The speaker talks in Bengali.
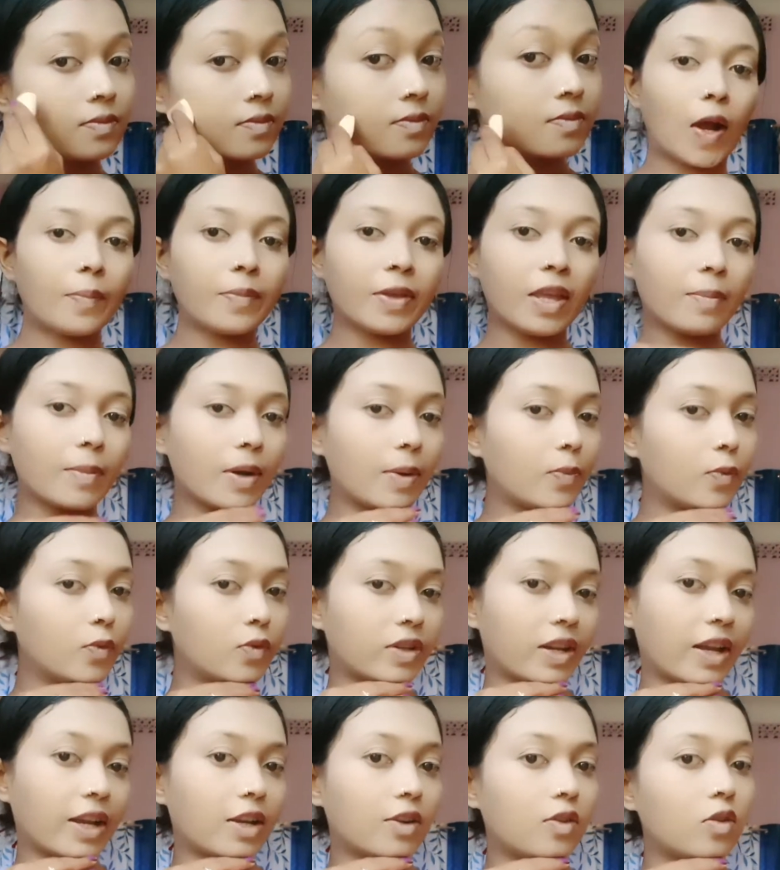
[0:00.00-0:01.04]
আমি আমার
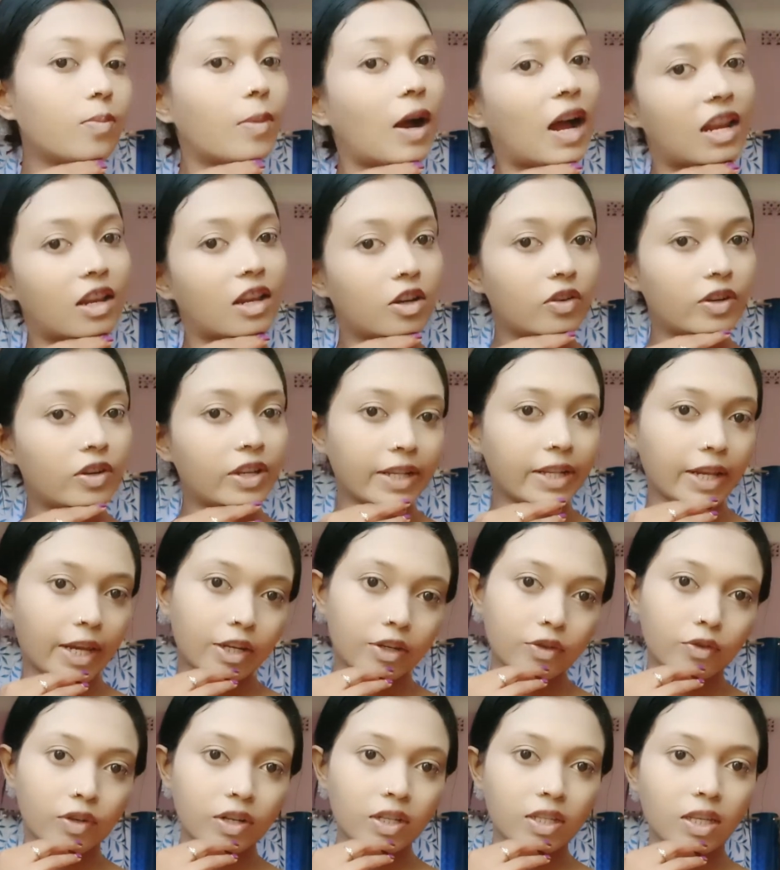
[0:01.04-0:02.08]
মুখটাকে খুব ভালো করে
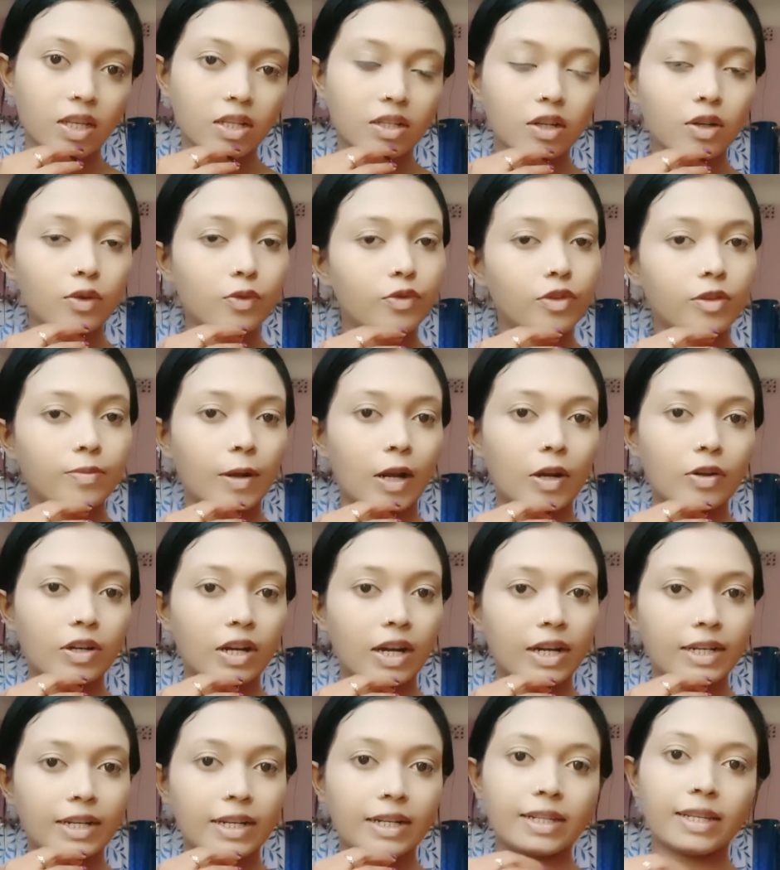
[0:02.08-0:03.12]
সেট করে নিয়েছি লুজ
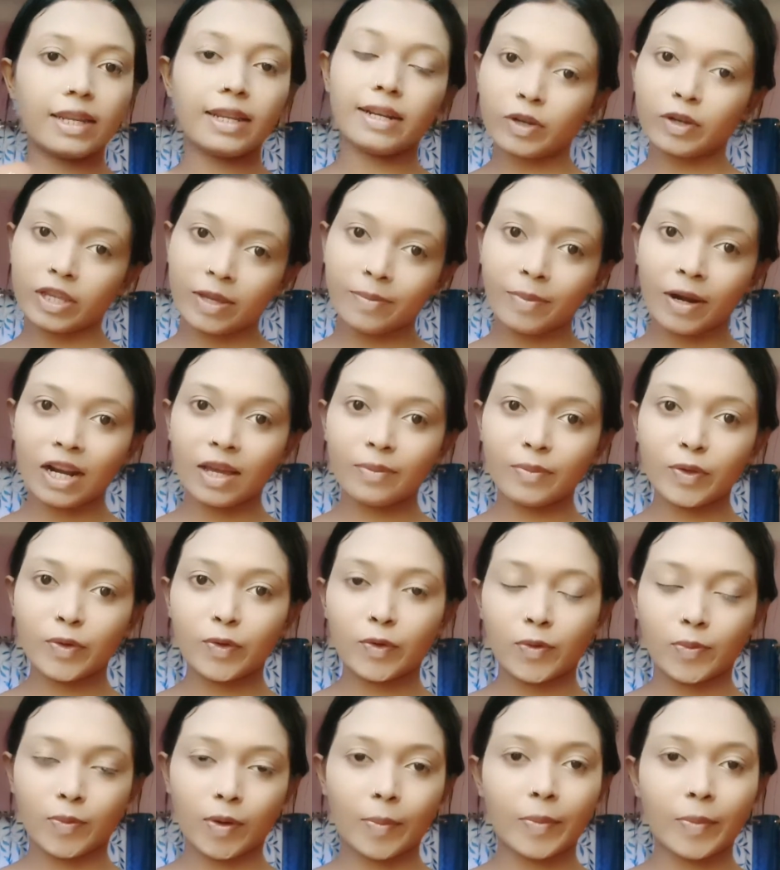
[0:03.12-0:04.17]
পাউডারটা দিয়ে এবার আমি
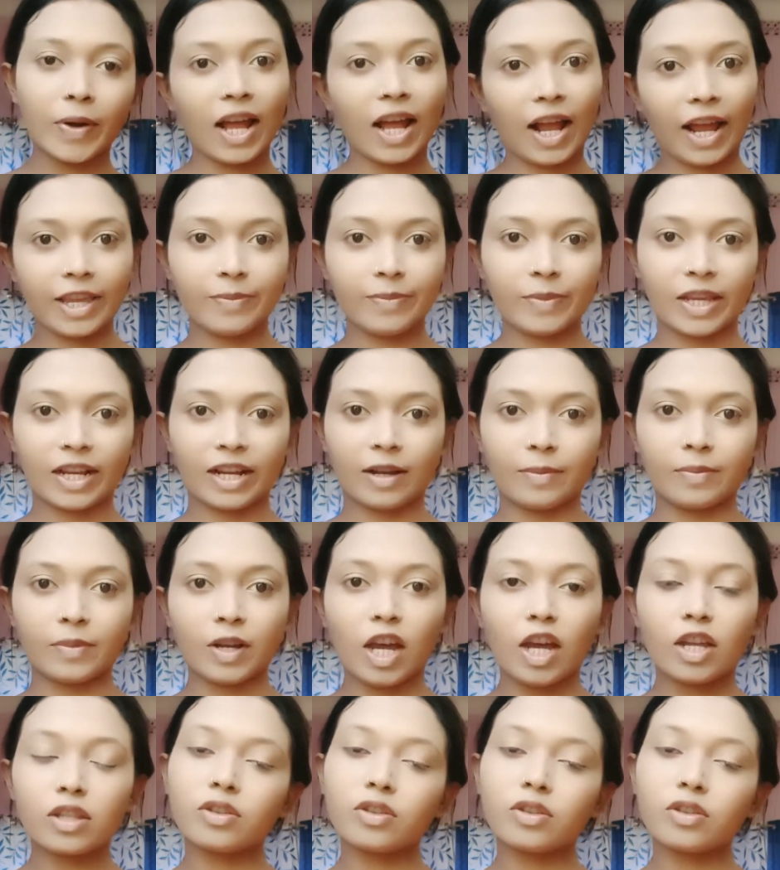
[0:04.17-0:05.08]
করব আমার আই মেকআপ